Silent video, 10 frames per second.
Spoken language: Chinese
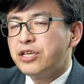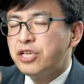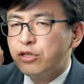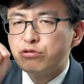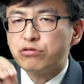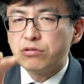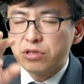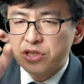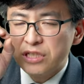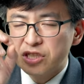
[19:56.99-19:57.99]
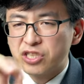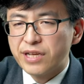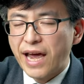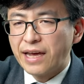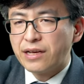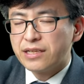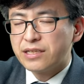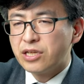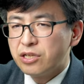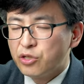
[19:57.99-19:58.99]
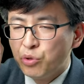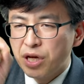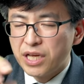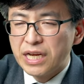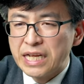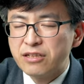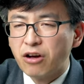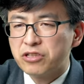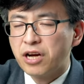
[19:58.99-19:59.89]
应许神的慈爱约临到